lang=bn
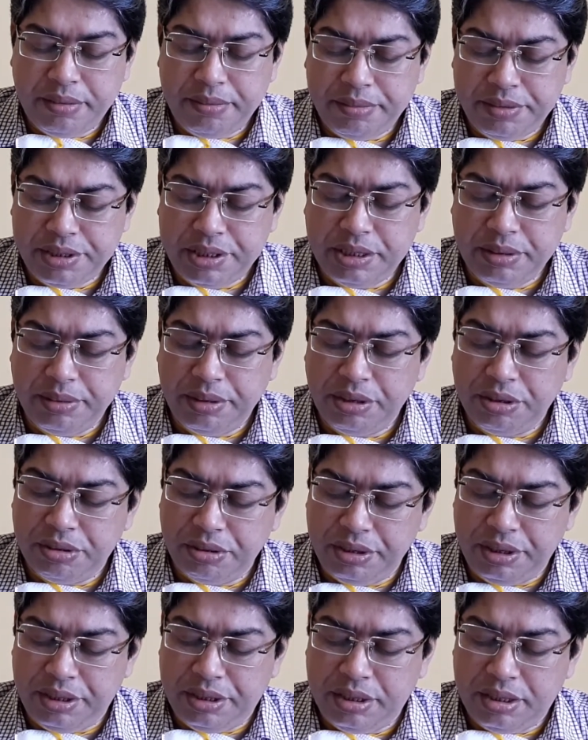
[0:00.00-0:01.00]
মিষ্টি বলল
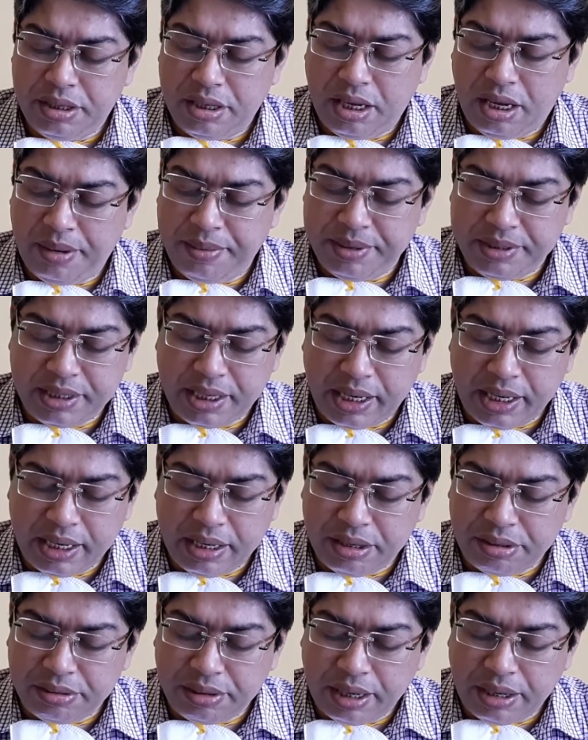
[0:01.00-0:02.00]
কই আমার
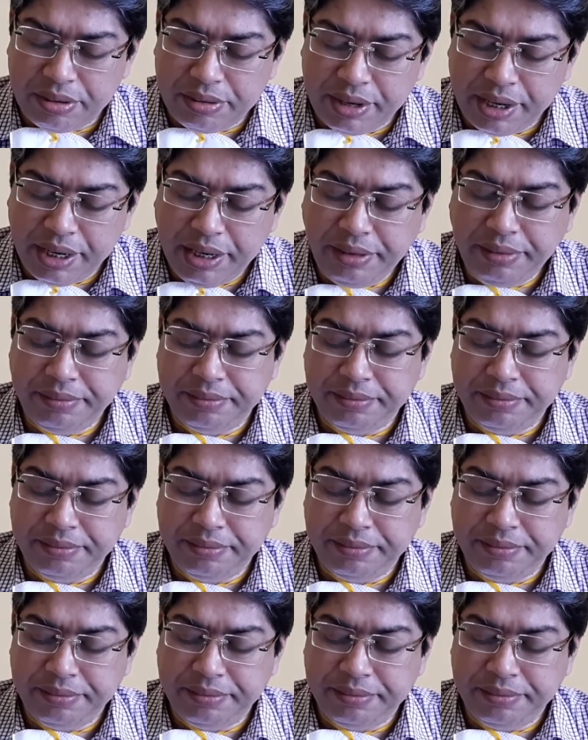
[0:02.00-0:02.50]
সাইকেলে তো আলো নেই